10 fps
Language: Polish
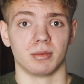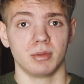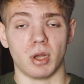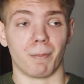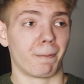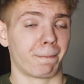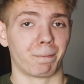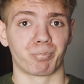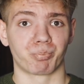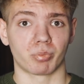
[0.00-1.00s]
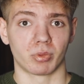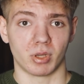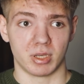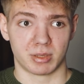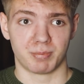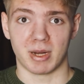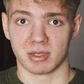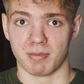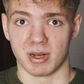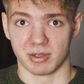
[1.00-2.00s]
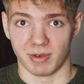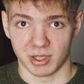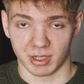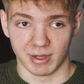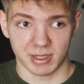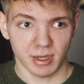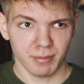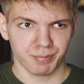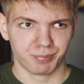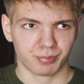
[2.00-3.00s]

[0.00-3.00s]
No, to jest bardzo, bardzo ważna kwestia.